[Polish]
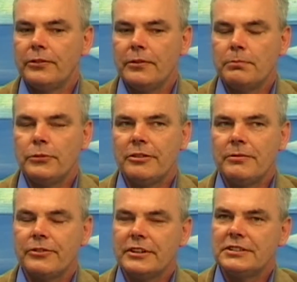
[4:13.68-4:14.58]

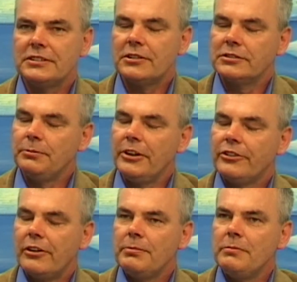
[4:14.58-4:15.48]
Musimy wszyscy zrozumieć,
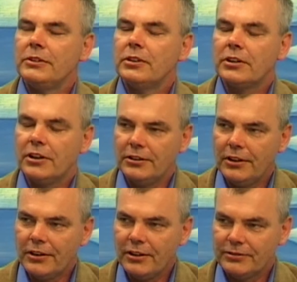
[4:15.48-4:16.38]
że robimy to
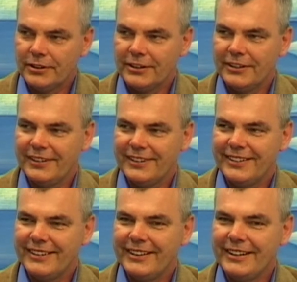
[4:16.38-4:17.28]
honorowo
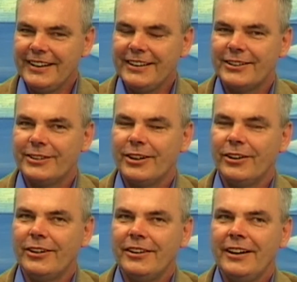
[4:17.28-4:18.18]
i
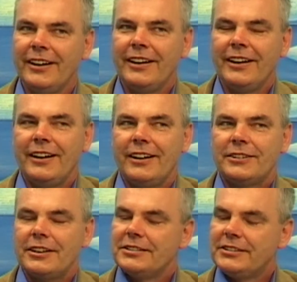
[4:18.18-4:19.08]
to
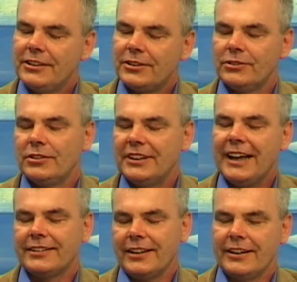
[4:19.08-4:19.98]
to jest tylko
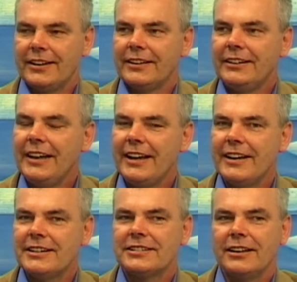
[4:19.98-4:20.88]
dodatek, nie
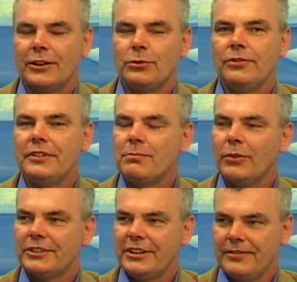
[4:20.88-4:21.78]
jest głównym
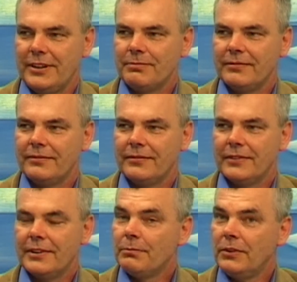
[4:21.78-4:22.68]
motywem,
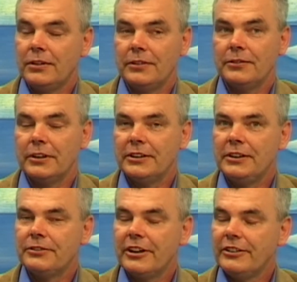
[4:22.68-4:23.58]
bo
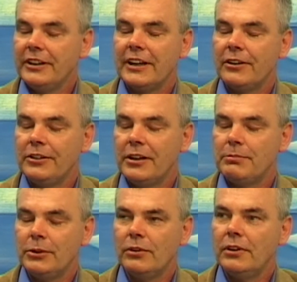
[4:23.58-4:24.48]
gdy wcześniej tego nie
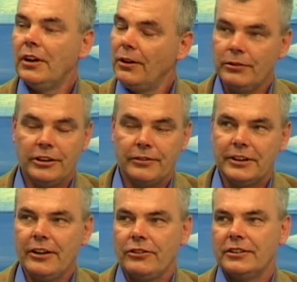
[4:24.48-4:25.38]
było, ludzie
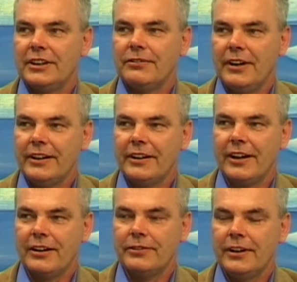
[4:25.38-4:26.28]
też oddawali
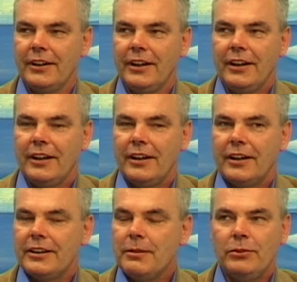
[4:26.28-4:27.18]
krew.
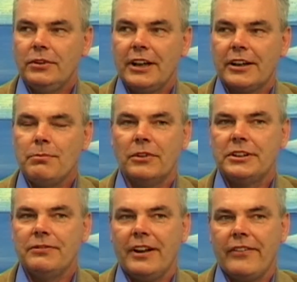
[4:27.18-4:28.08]
Nie było takiej
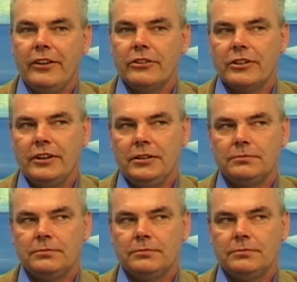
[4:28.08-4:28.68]
motywacji, że